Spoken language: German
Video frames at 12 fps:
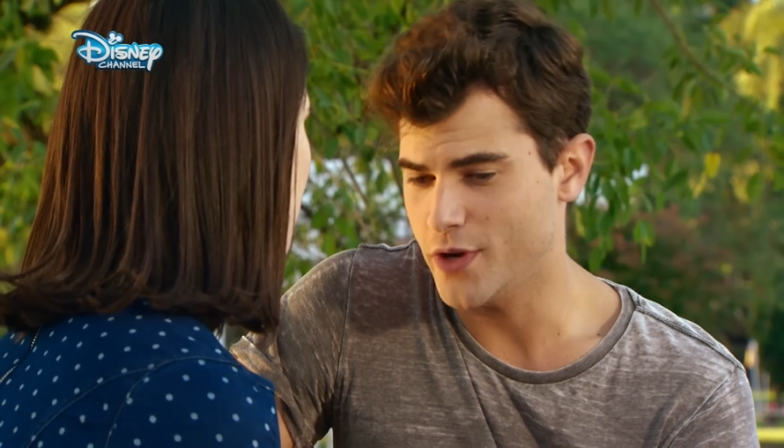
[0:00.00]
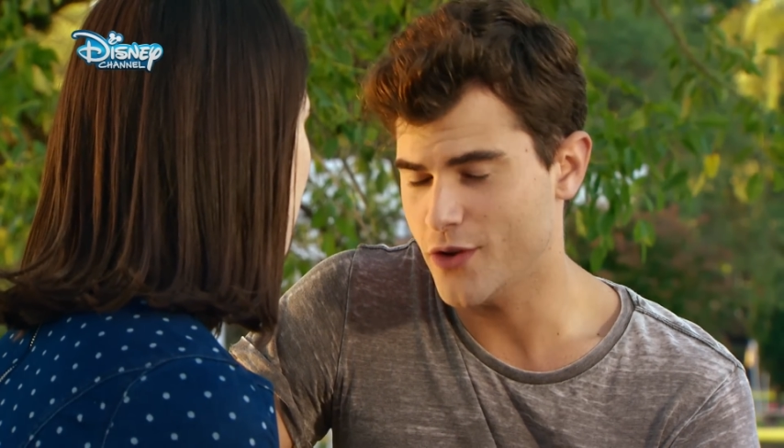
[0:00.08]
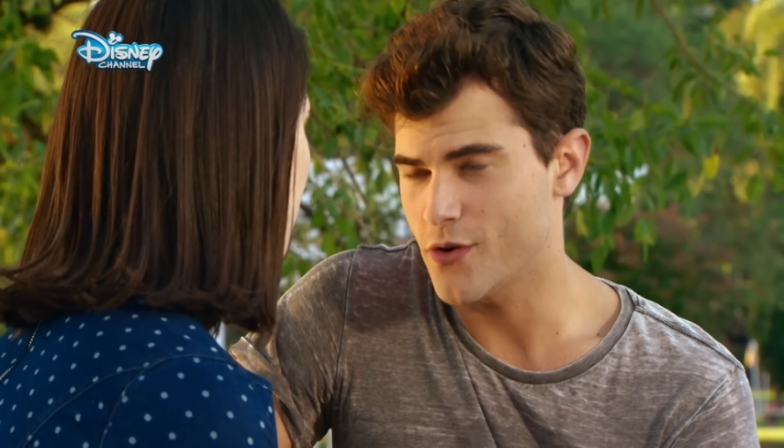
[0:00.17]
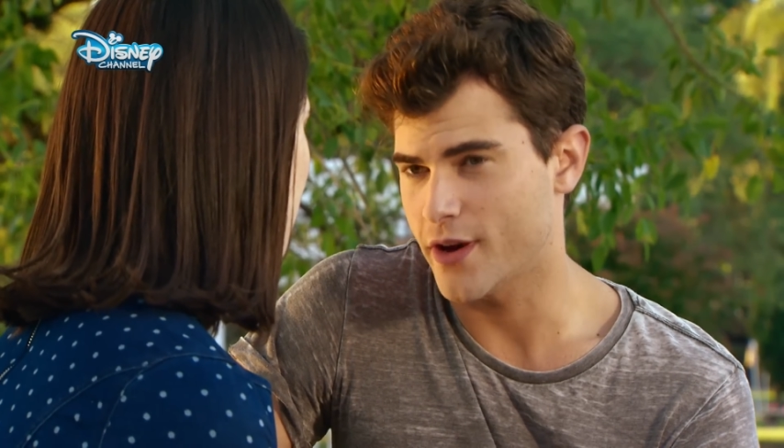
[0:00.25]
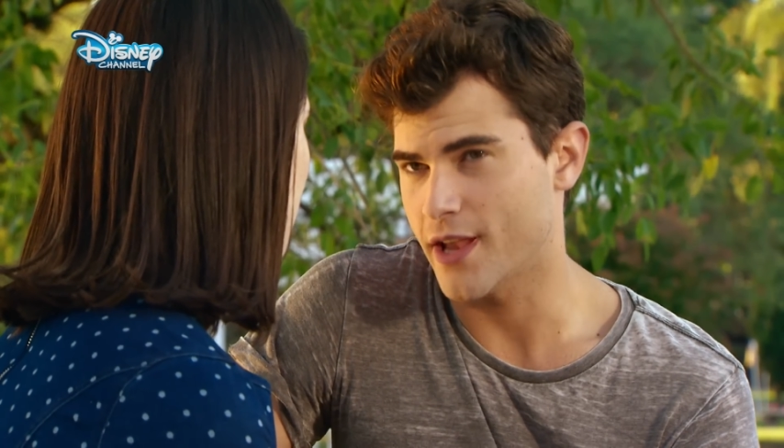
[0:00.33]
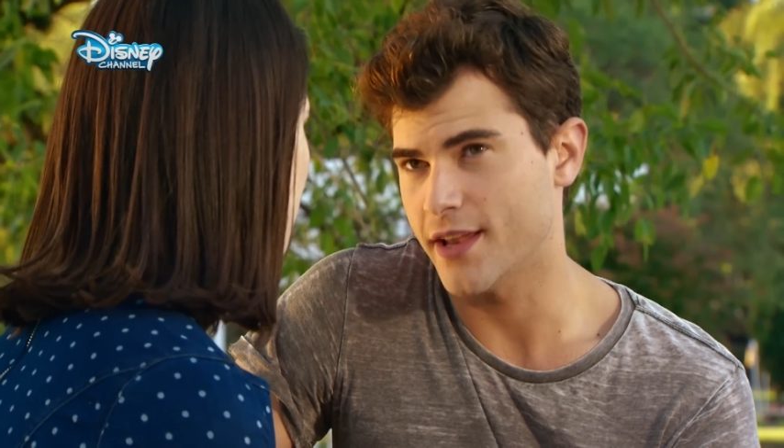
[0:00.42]

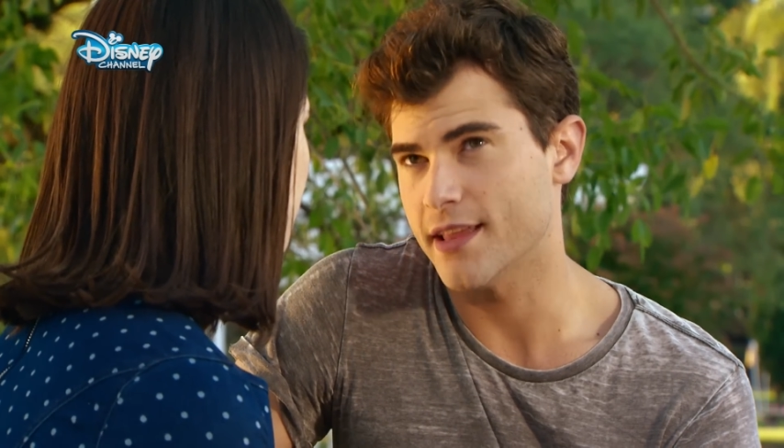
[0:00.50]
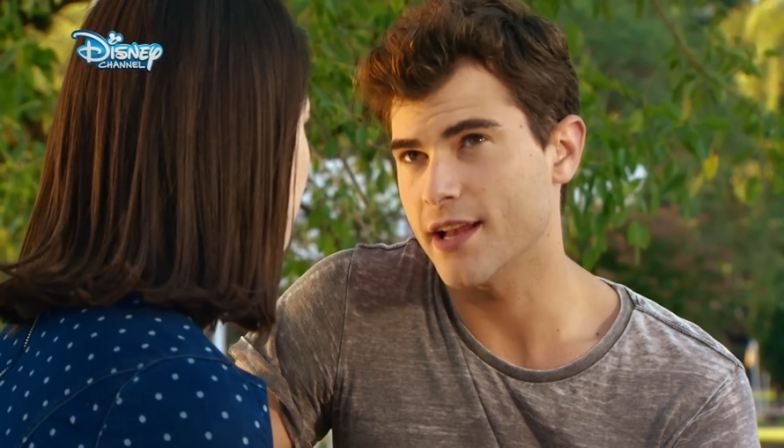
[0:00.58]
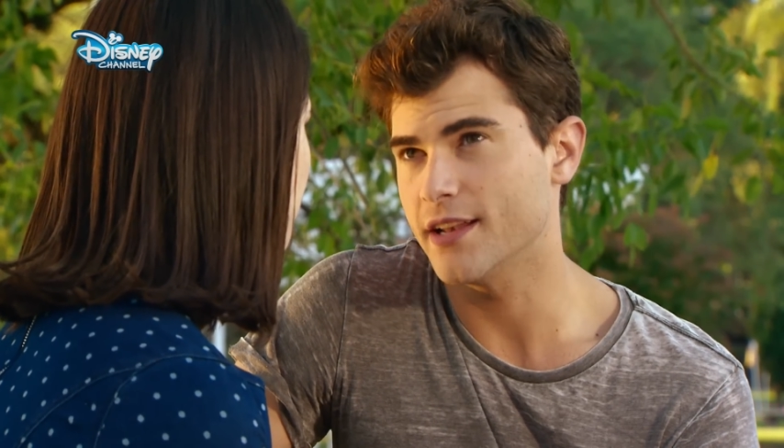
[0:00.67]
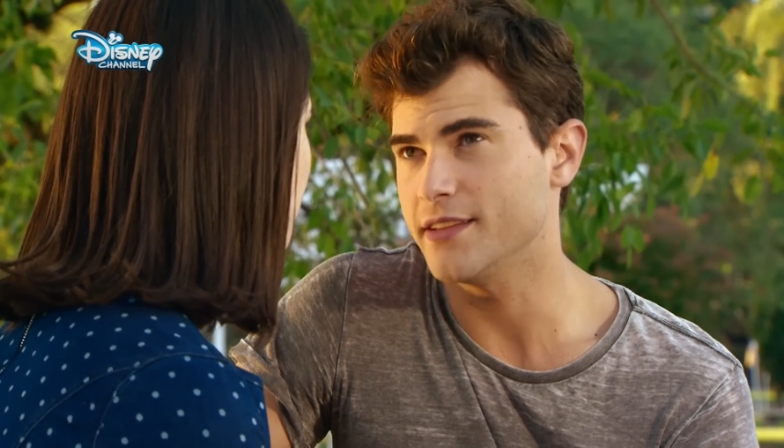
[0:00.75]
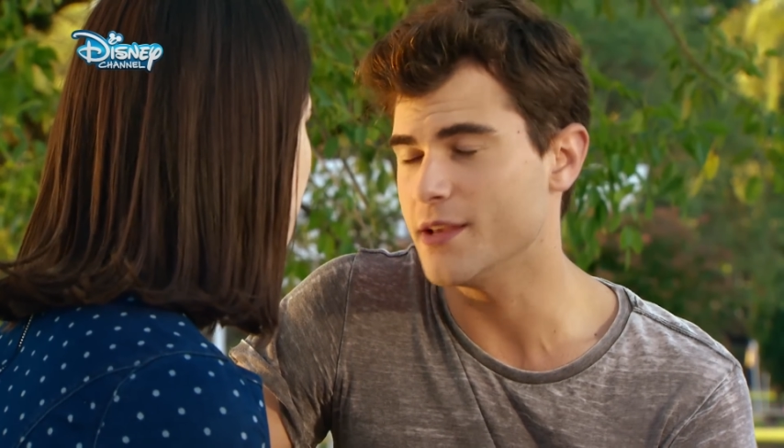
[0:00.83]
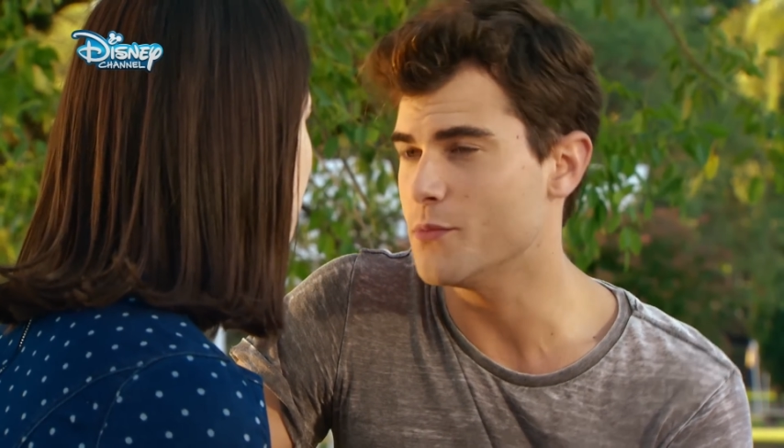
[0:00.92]
heißt es noch so schön,